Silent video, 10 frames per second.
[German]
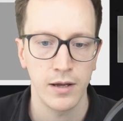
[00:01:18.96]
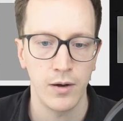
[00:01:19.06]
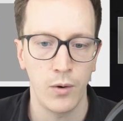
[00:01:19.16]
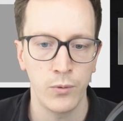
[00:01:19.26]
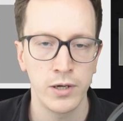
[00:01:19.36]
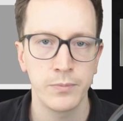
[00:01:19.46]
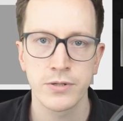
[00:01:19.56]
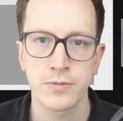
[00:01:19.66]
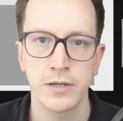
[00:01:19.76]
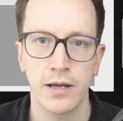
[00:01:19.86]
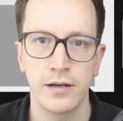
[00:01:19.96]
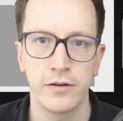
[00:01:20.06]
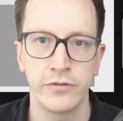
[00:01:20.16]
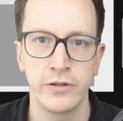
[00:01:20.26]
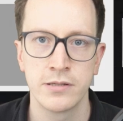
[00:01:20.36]
OLAP e ist mit einer
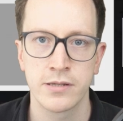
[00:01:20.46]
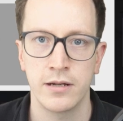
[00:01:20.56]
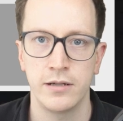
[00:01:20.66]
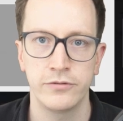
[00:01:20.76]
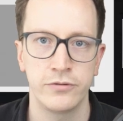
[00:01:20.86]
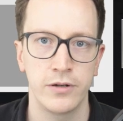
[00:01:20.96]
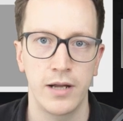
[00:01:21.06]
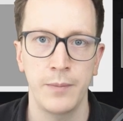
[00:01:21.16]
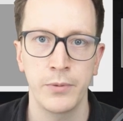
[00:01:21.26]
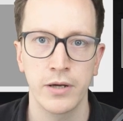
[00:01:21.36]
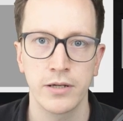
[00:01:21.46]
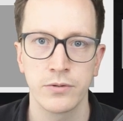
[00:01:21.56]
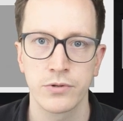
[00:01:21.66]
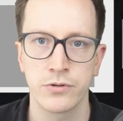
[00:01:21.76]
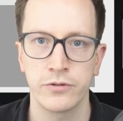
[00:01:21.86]
Vielzahl von
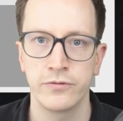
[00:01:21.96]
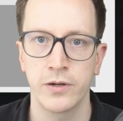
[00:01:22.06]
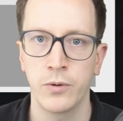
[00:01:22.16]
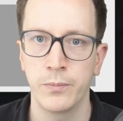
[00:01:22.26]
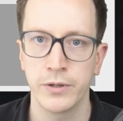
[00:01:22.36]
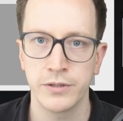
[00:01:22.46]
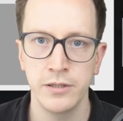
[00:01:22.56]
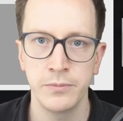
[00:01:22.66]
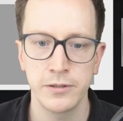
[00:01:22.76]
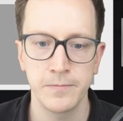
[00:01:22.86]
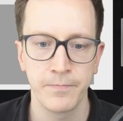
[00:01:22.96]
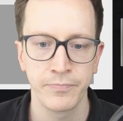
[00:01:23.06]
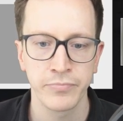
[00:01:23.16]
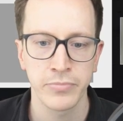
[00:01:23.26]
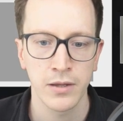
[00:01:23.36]
Abrechnungssoftware kompatibel
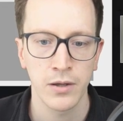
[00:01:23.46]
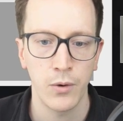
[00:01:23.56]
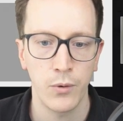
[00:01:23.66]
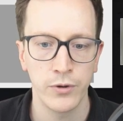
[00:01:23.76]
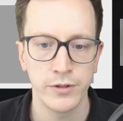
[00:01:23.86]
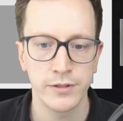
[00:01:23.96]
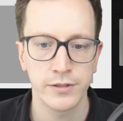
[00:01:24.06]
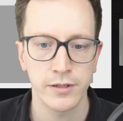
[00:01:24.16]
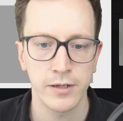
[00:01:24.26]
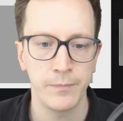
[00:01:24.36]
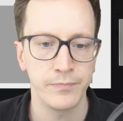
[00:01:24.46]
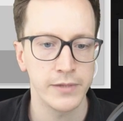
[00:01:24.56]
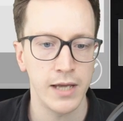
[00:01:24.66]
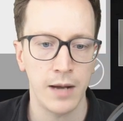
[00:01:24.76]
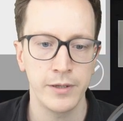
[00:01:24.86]
und ähm,
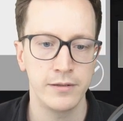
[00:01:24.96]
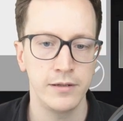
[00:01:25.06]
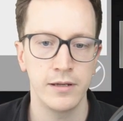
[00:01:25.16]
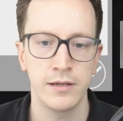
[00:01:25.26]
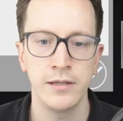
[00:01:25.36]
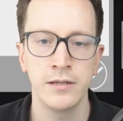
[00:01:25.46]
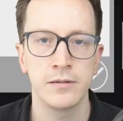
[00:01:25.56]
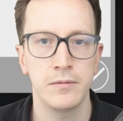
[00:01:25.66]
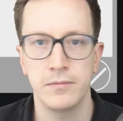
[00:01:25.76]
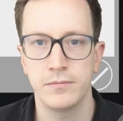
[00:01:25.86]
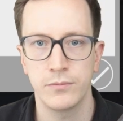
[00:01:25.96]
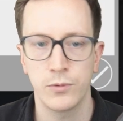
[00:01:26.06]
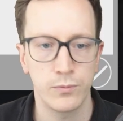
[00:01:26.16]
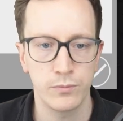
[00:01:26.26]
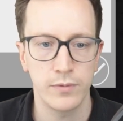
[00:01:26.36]
die Arbeit, die ihr hier
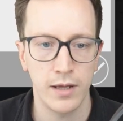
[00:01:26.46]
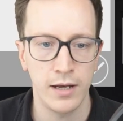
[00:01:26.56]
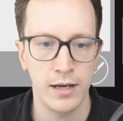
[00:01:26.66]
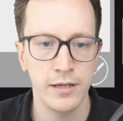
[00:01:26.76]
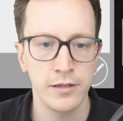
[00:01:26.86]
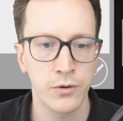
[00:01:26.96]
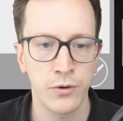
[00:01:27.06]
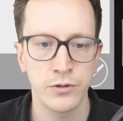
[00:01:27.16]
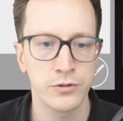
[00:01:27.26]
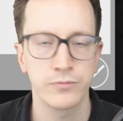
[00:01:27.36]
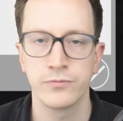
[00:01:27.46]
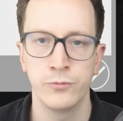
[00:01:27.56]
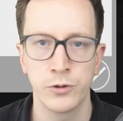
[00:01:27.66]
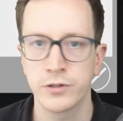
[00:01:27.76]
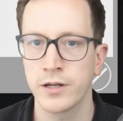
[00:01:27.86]
erledigen könnt,
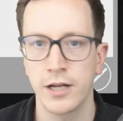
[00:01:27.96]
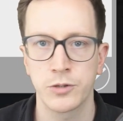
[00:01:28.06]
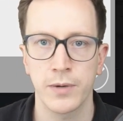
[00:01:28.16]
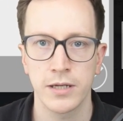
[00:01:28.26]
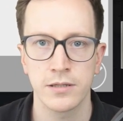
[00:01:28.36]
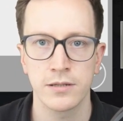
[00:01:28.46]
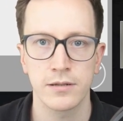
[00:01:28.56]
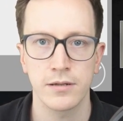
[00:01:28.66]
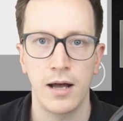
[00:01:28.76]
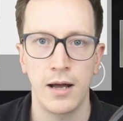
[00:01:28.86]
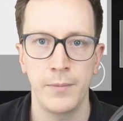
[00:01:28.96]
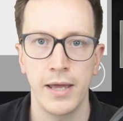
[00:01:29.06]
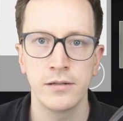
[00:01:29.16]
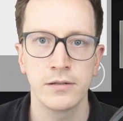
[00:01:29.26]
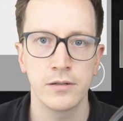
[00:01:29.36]
wird dann entsprechend am
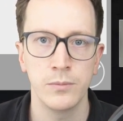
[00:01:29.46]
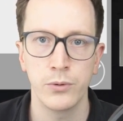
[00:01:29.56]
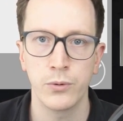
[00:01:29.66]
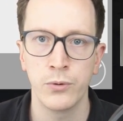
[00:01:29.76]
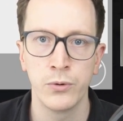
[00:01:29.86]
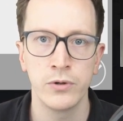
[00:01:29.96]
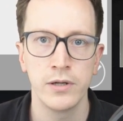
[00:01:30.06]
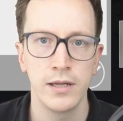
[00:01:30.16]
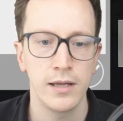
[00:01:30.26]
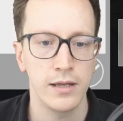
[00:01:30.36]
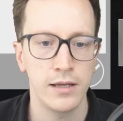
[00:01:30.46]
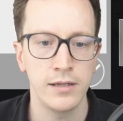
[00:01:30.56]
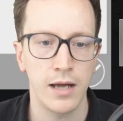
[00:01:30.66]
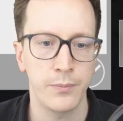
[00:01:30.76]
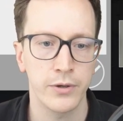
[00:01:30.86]
Ende im Büro in
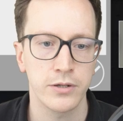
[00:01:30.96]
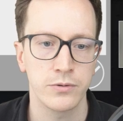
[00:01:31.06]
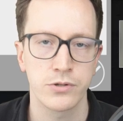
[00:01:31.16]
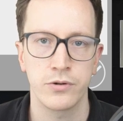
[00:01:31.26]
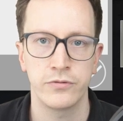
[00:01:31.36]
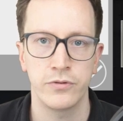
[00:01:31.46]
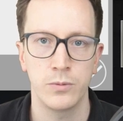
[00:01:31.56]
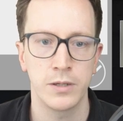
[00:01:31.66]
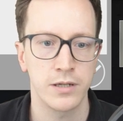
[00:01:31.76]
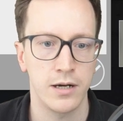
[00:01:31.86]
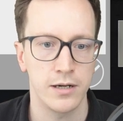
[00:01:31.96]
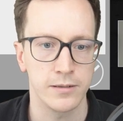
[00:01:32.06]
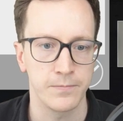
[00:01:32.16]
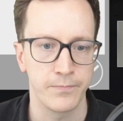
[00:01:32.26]
die Abrechnungssoftware übertragen.